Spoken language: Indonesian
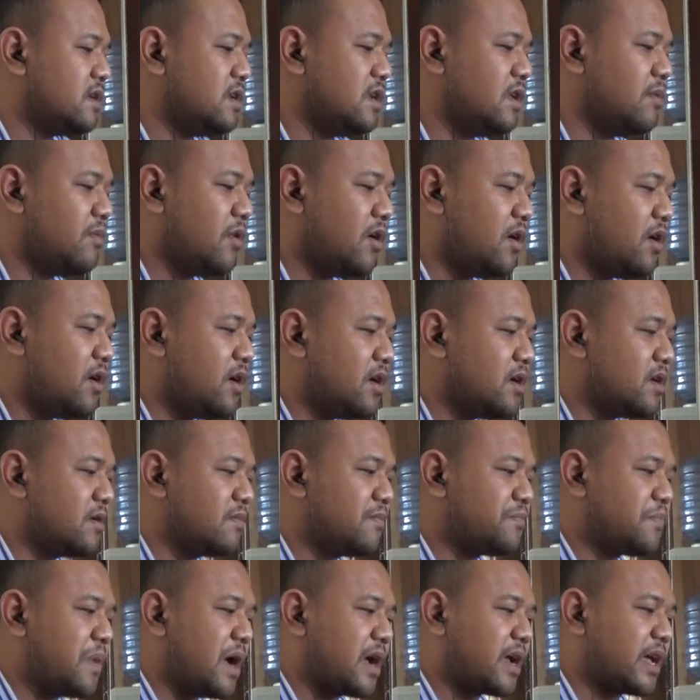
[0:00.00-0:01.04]

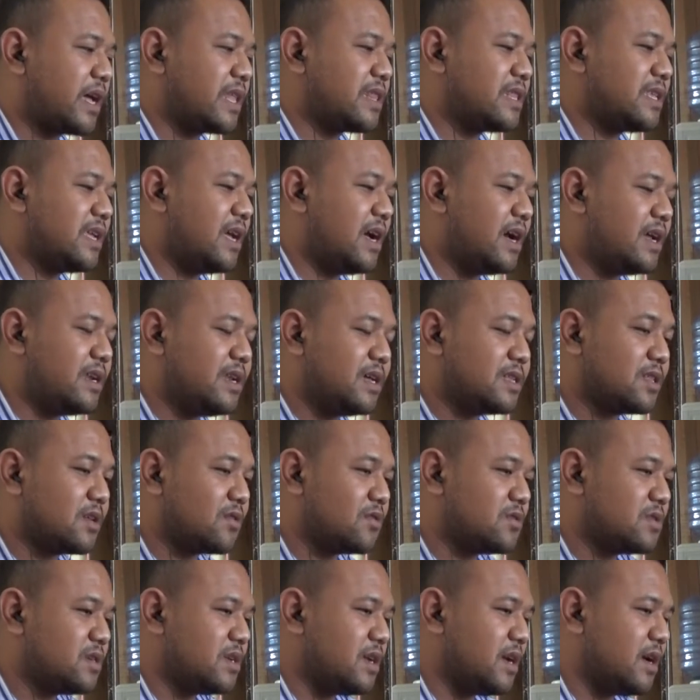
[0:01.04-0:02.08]
dimohon paketnya ada
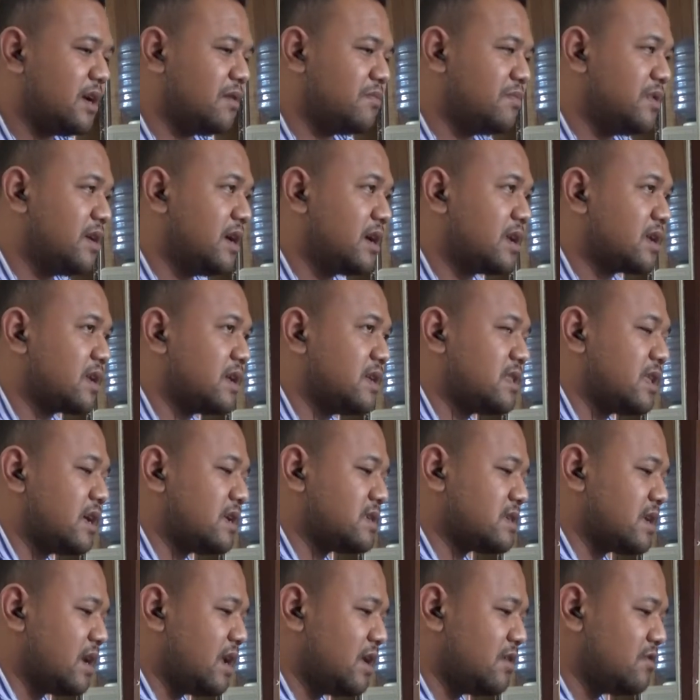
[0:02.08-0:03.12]
terus ya biar kita
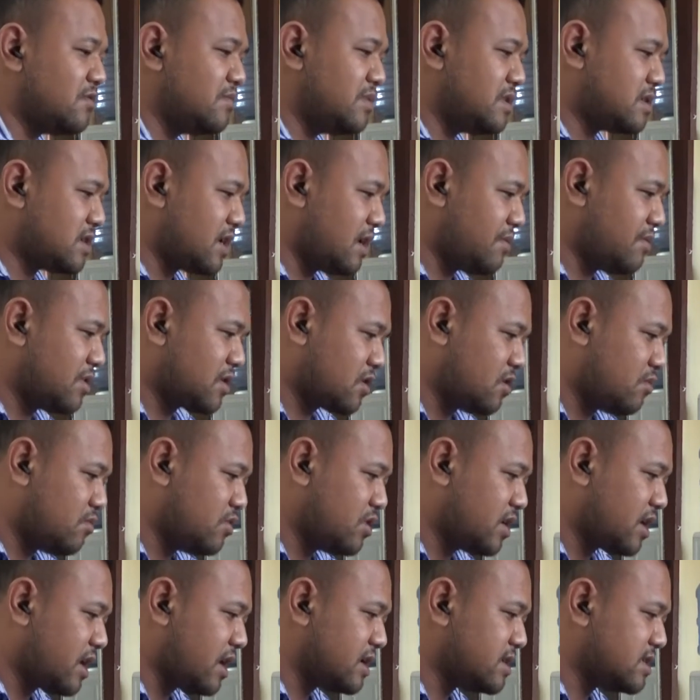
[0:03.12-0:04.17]
selalu bisa
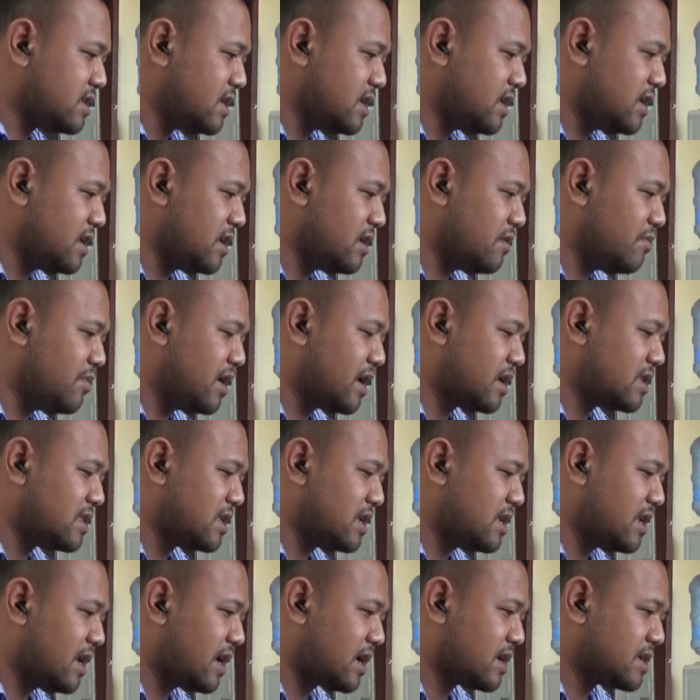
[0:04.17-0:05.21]
berkomunikasi, biar
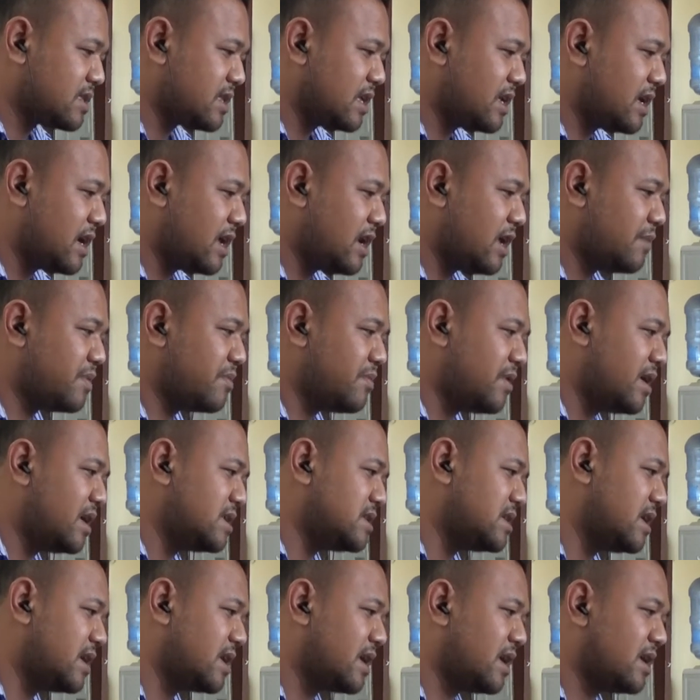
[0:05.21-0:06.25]
tidak ketinggalan
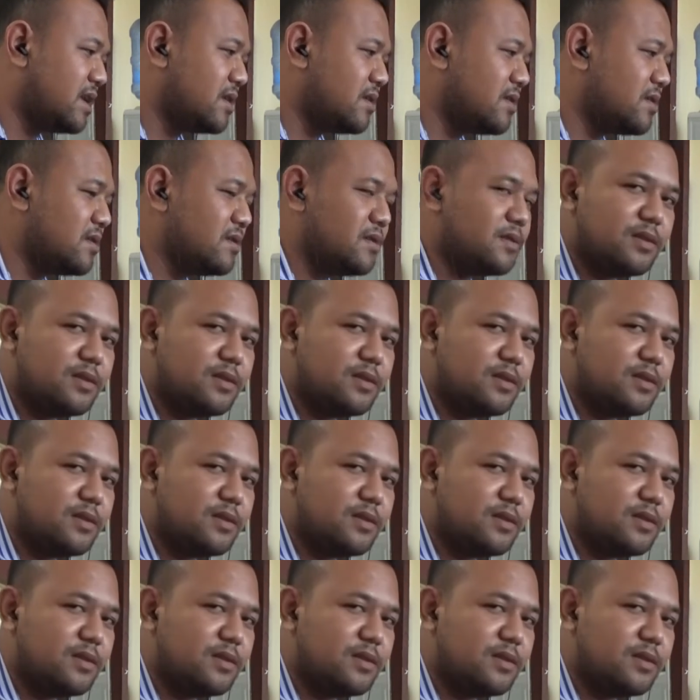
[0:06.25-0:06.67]
pembelajaran.